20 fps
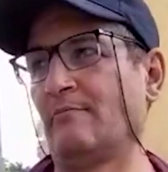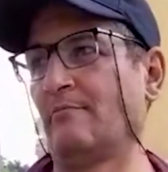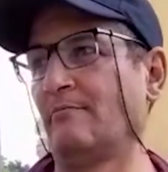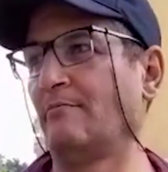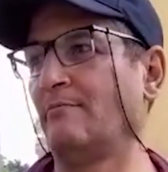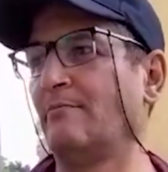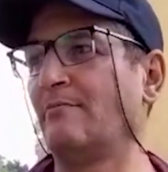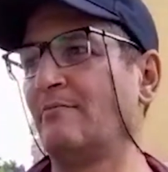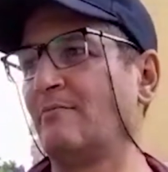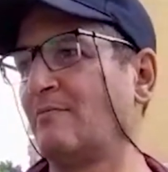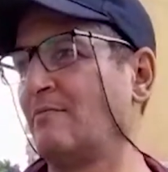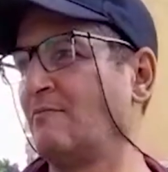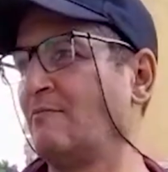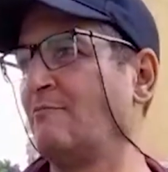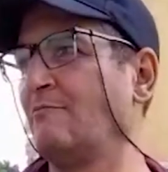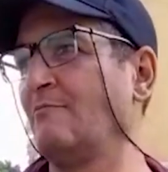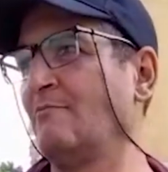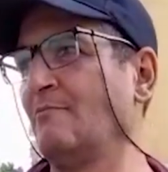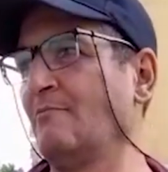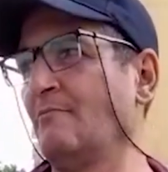بنطلب من الناس
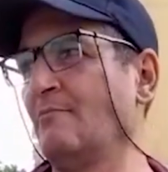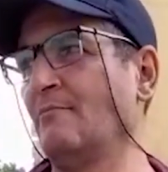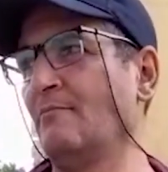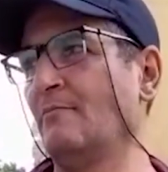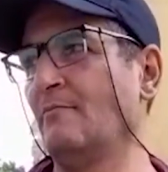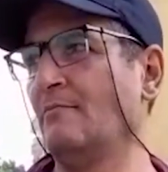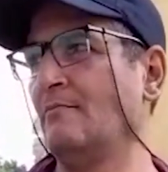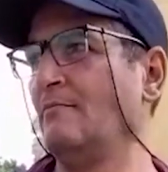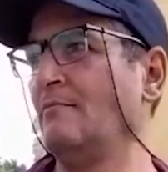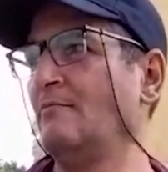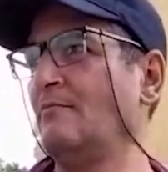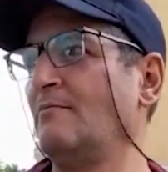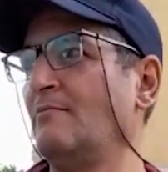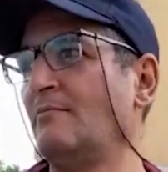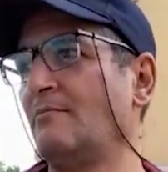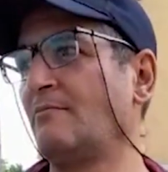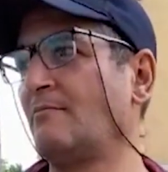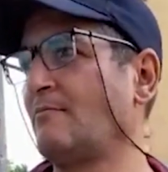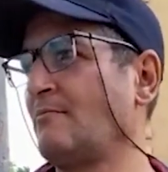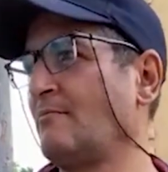خالص الدعوات
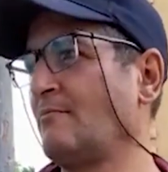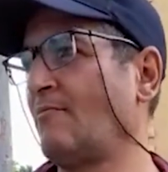ليها